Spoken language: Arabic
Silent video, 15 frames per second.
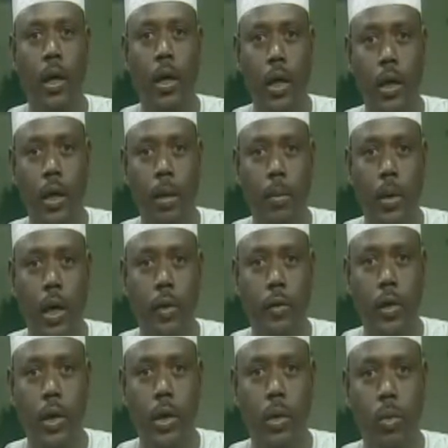قدم
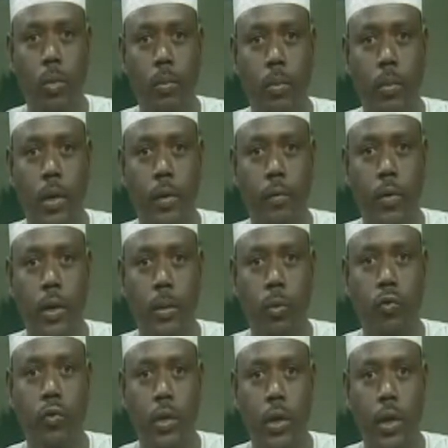عصر اليوم
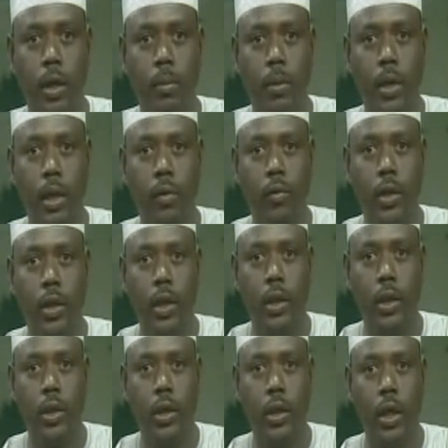مفتي البلاد فضيلة
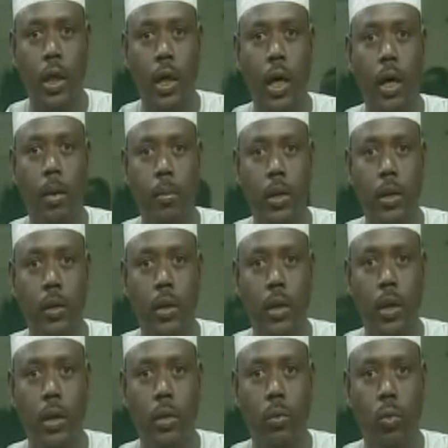الشيخ أحمد
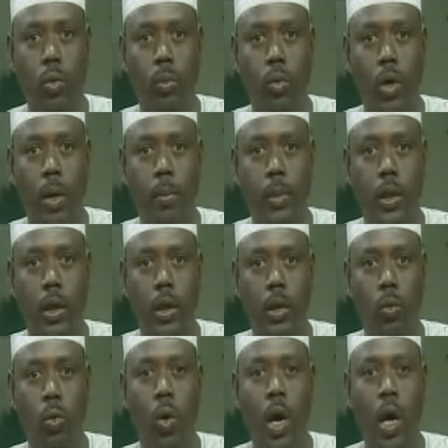النور محمد
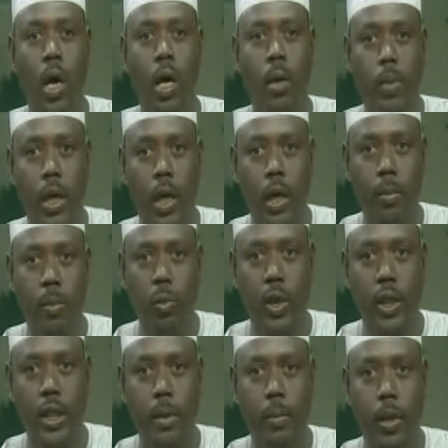الحلو بيانا
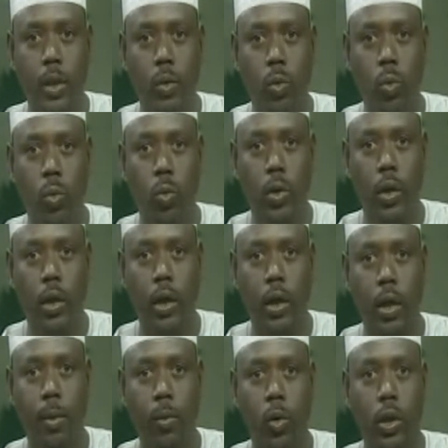بمناسبة حلول
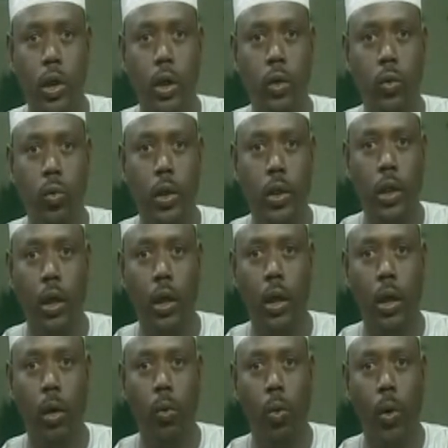لذكرى مولد الرسول صلى
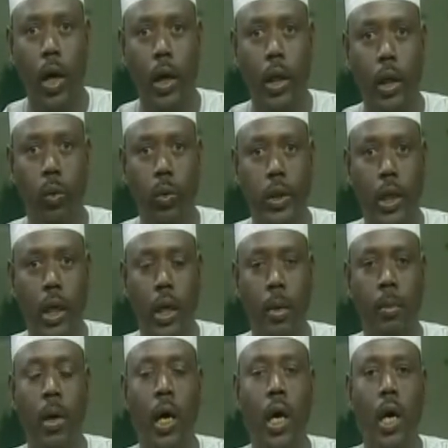الله عليه
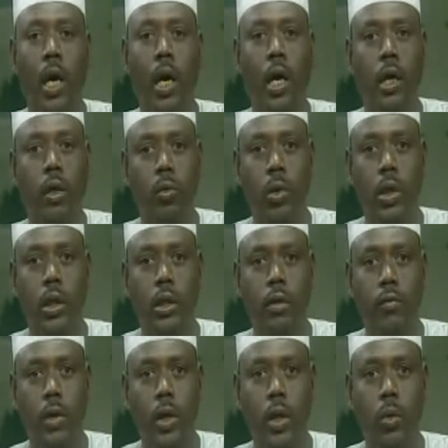وسلم حيث
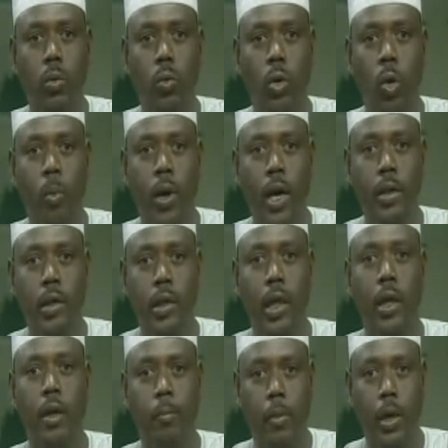الاحتفال يكون يوم غد
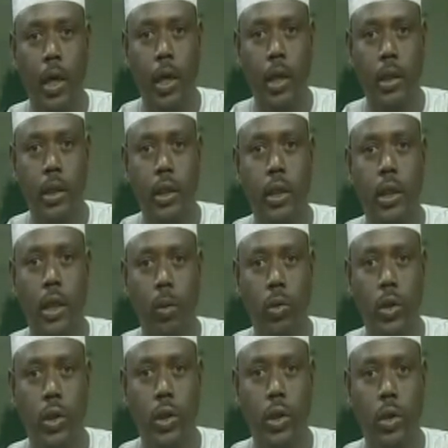الأربعاء
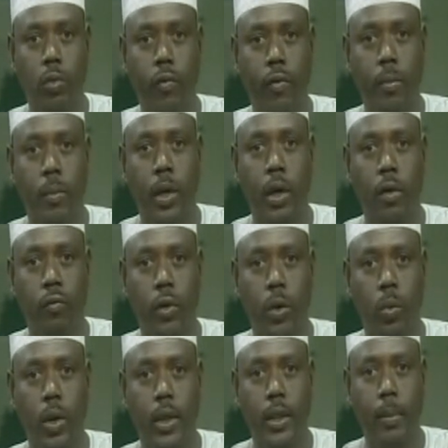29 نوفمبر
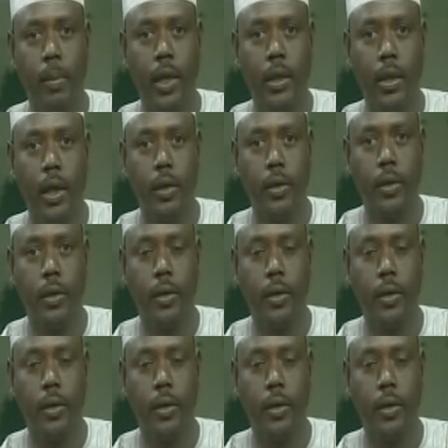2017